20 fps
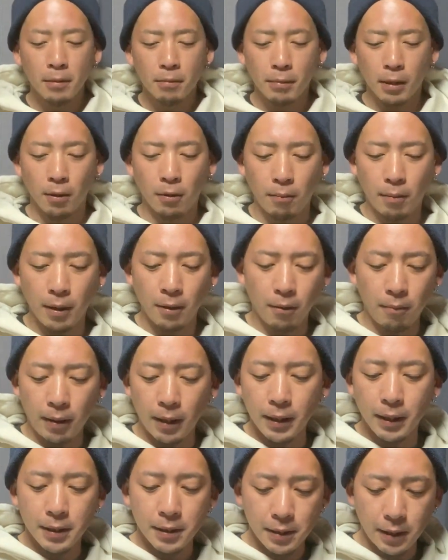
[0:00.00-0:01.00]
まご
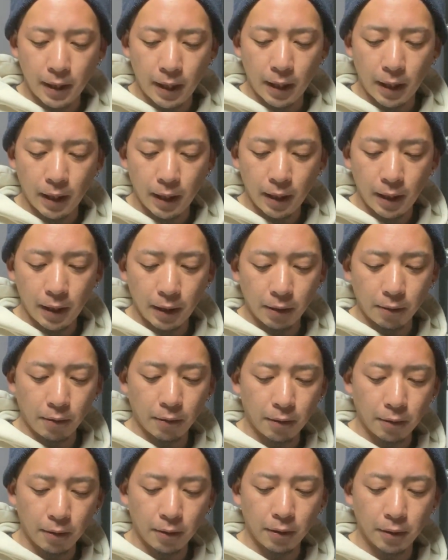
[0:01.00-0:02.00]
細々ですね、えー
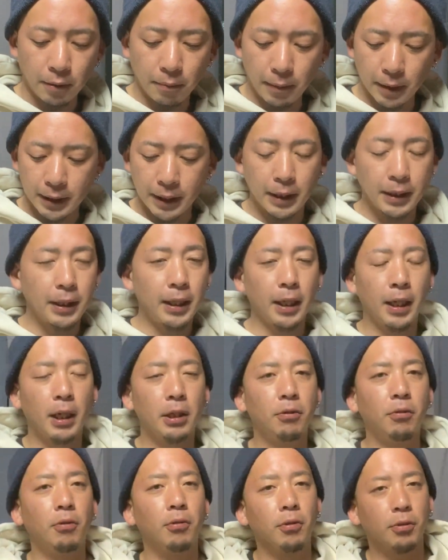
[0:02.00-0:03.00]
とまあ、設定が
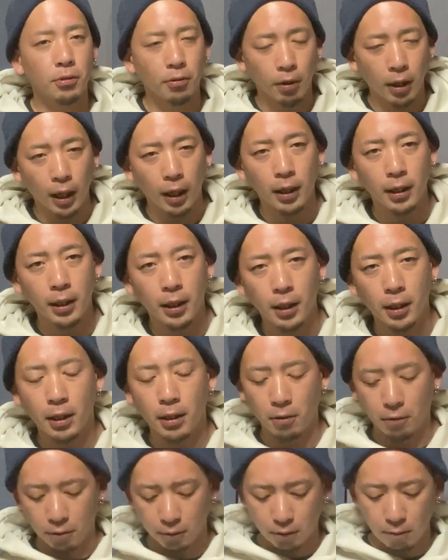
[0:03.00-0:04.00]
どうのとか気にな
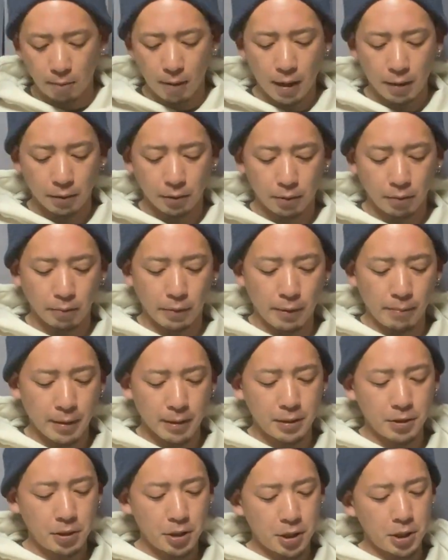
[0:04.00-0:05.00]
ることもあると思いま
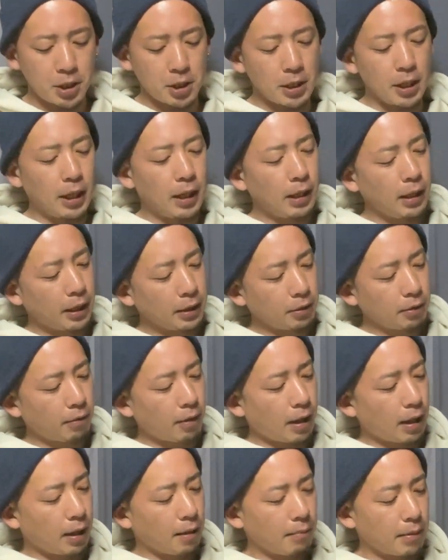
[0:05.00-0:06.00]
すしあと
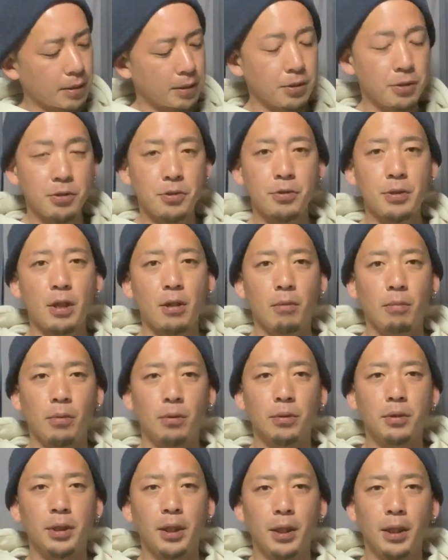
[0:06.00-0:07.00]
は、まあ、水中での
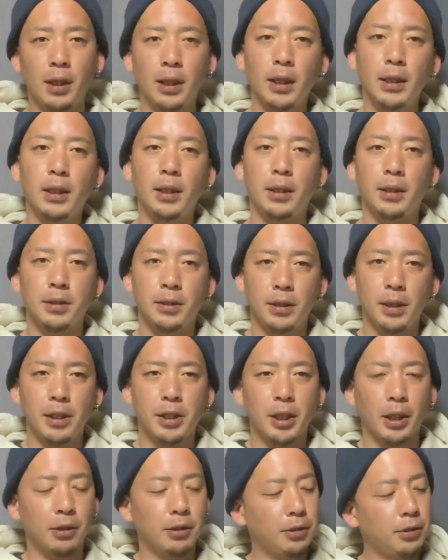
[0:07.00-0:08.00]
持っていき方ですね
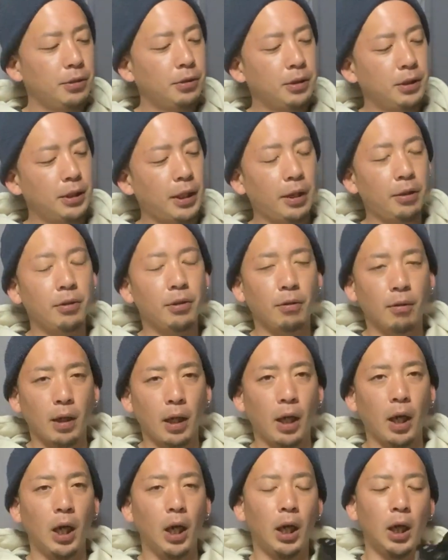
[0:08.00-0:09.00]
シャックルをつけると
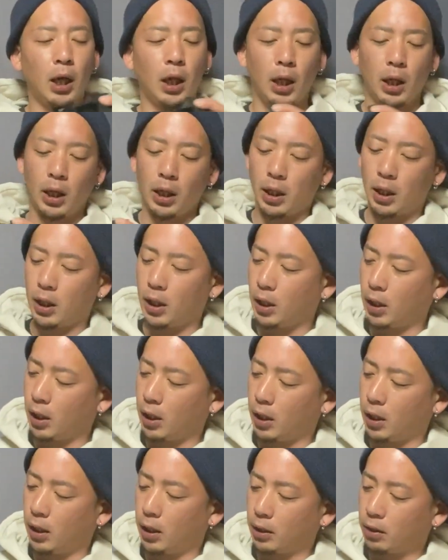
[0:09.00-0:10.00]
か、
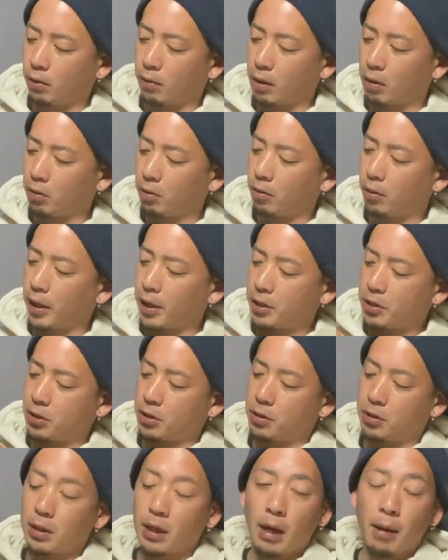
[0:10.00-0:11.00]
えー、あとはこの
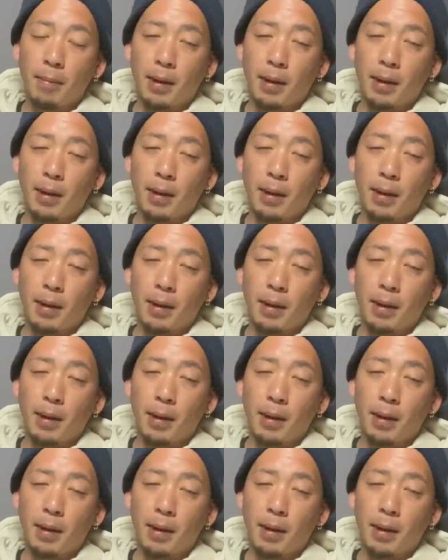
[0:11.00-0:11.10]
レンズカ